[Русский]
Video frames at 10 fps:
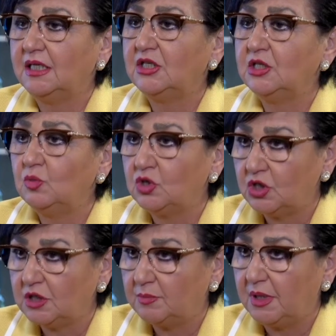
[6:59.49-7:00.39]
где можно
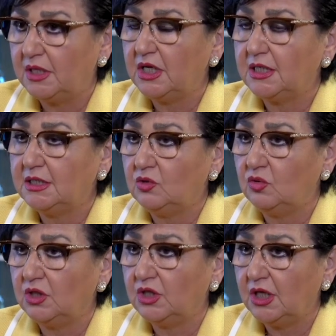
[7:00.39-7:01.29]
заполнять эту
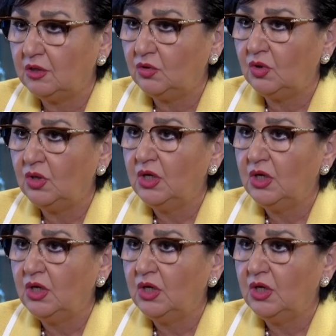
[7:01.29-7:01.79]
анкету,